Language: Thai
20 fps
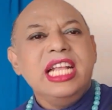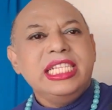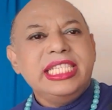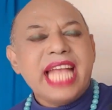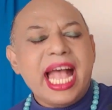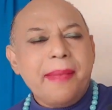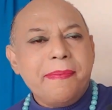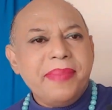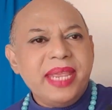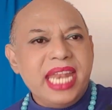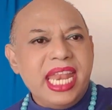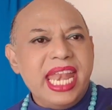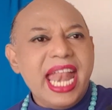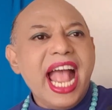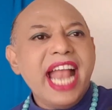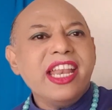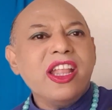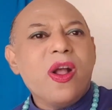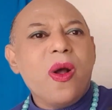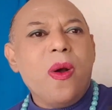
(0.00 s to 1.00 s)
จะมีใน
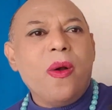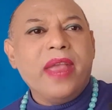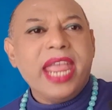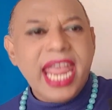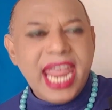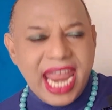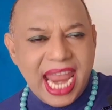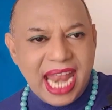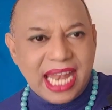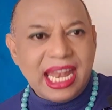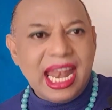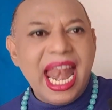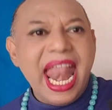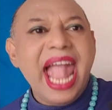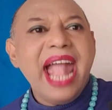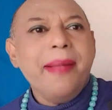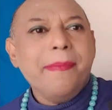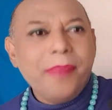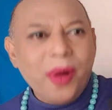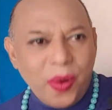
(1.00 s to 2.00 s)
ด้านของเหตุและ
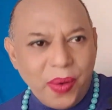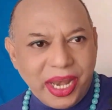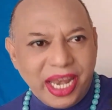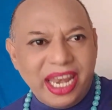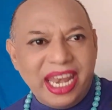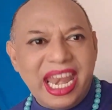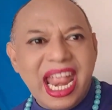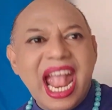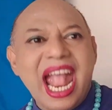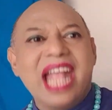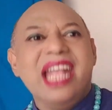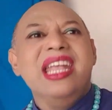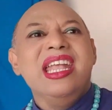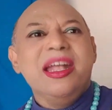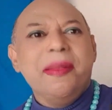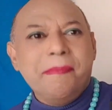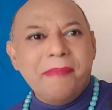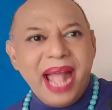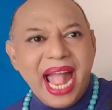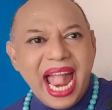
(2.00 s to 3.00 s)
ผลเนี่ย
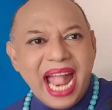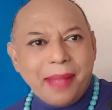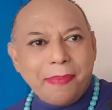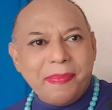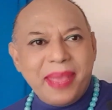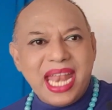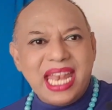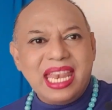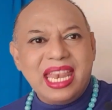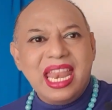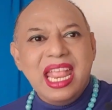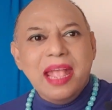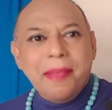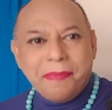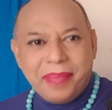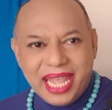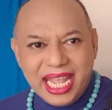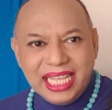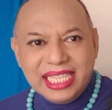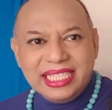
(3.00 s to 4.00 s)
มากเป็น
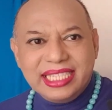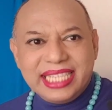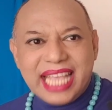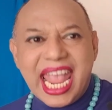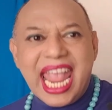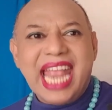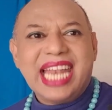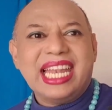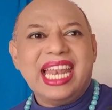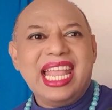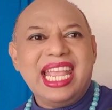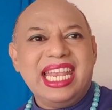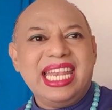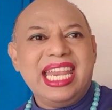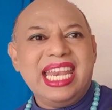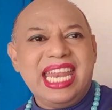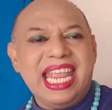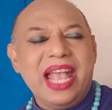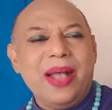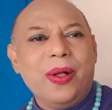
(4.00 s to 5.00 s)
พิเศษเลย
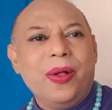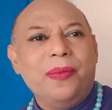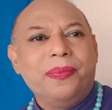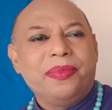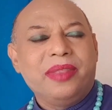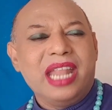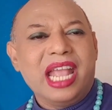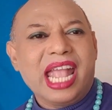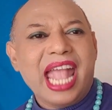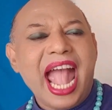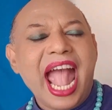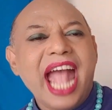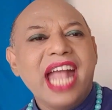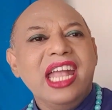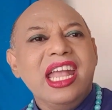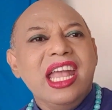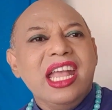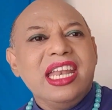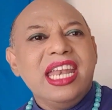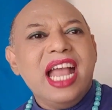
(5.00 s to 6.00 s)
ทีเดียวนะคะ
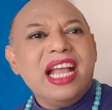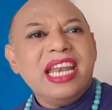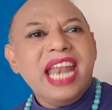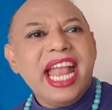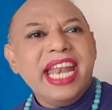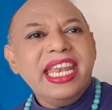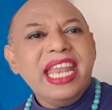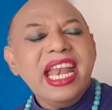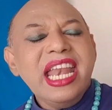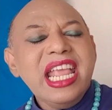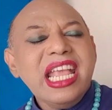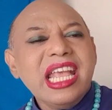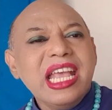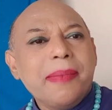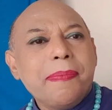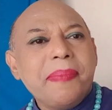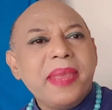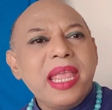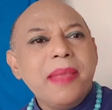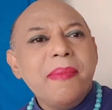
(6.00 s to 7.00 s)
ดังนั้นท่านที่เกิ
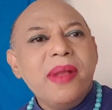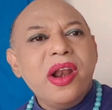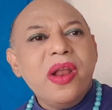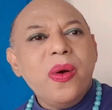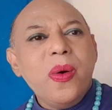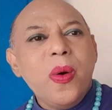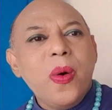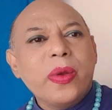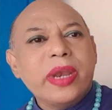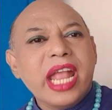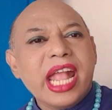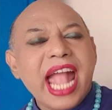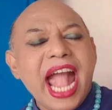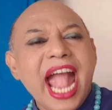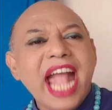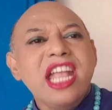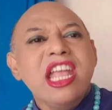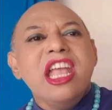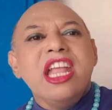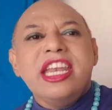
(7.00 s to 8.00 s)
ดปีมะโรงนะคะ
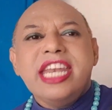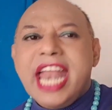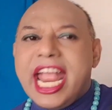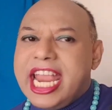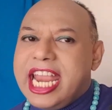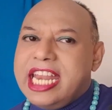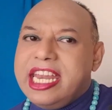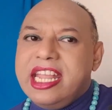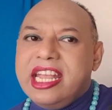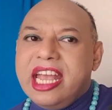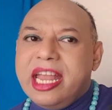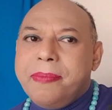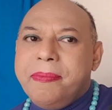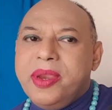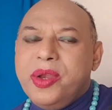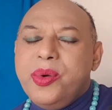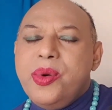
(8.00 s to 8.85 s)
ในเดือนมิ